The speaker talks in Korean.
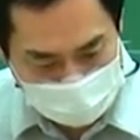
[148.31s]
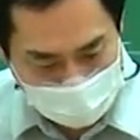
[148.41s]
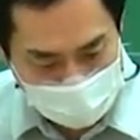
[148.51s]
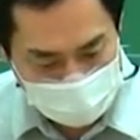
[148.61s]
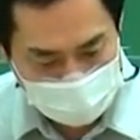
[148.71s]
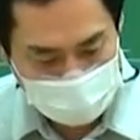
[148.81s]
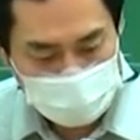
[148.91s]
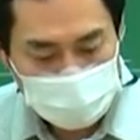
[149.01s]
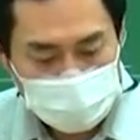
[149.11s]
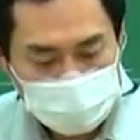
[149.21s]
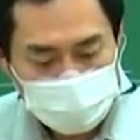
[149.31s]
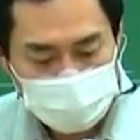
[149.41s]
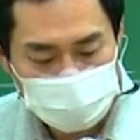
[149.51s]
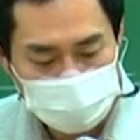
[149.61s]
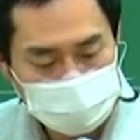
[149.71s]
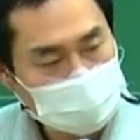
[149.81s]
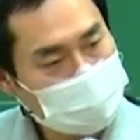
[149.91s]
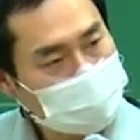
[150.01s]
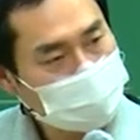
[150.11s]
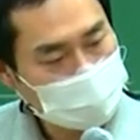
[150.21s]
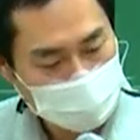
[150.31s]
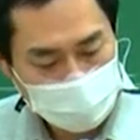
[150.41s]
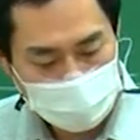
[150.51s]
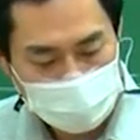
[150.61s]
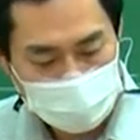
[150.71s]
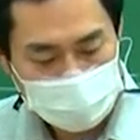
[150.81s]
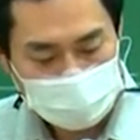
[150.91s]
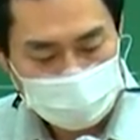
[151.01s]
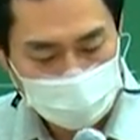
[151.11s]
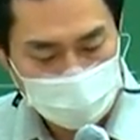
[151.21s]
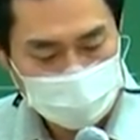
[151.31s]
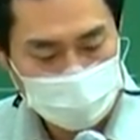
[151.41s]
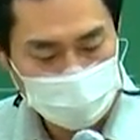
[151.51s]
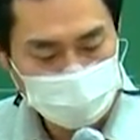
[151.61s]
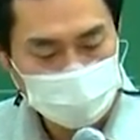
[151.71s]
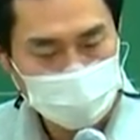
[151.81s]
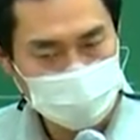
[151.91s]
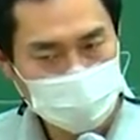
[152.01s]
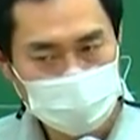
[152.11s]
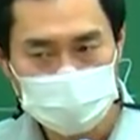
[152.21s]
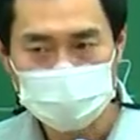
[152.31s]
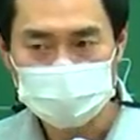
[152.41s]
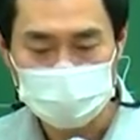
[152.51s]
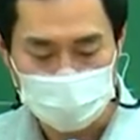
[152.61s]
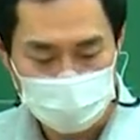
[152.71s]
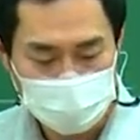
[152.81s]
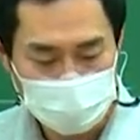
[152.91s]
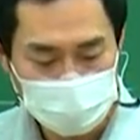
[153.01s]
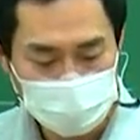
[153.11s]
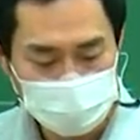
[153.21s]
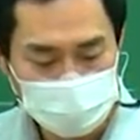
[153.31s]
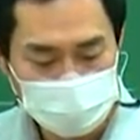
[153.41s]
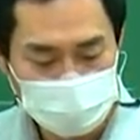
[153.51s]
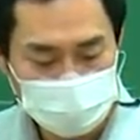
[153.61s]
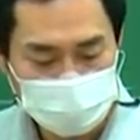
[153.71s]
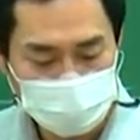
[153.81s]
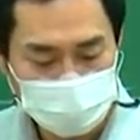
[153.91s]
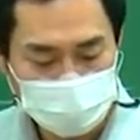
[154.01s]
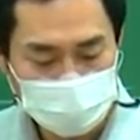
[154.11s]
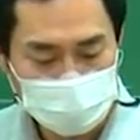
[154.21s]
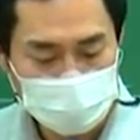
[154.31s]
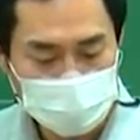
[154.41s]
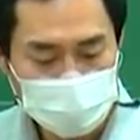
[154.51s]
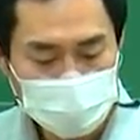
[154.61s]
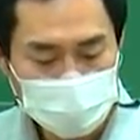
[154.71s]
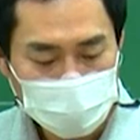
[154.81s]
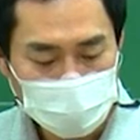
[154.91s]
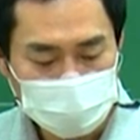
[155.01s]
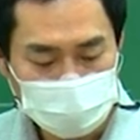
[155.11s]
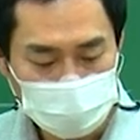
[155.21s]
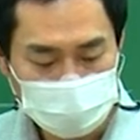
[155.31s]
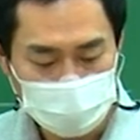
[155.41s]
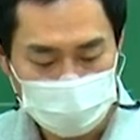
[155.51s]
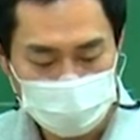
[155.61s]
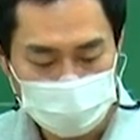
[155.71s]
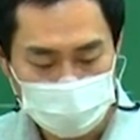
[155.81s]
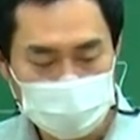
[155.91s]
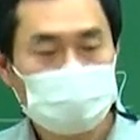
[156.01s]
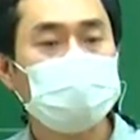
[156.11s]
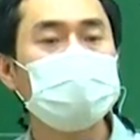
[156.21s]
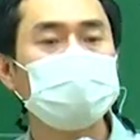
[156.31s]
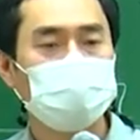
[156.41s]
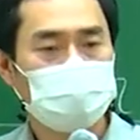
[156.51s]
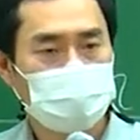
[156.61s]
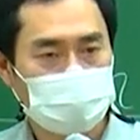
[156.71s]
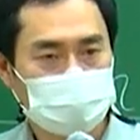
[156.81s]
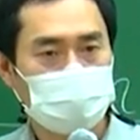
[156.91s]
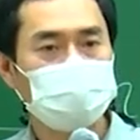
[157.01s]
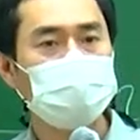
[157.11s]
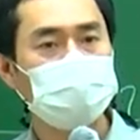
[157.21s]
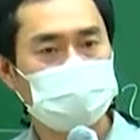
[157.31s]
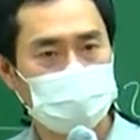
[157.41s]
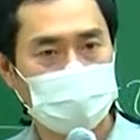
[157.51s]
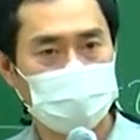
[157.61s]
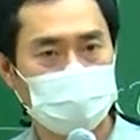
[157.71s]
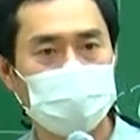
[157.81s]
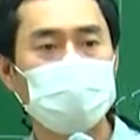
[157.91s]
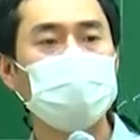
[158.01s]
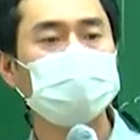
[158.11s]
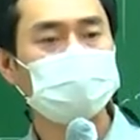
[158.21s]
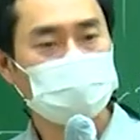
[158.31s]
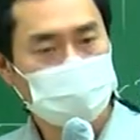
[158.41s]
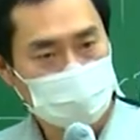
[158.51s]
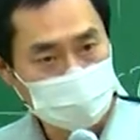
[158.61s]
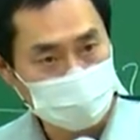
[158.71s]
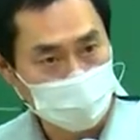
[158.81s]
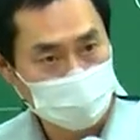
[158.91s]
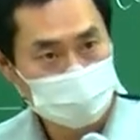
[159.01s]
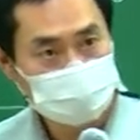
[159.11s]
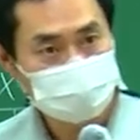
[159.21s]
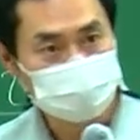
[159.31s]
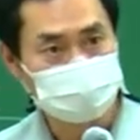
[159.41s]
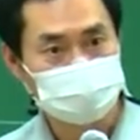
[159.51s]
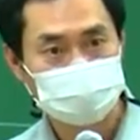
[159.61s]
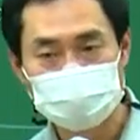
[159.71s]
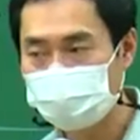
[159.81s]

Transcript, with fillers: 단 두 기간에 당위당 판매 가격, 당위당 변동제 조원가, 고정제조 간접 원가는 동일하다라고 돼 있잖아요. 아, 고조전법이구나. 음. 자,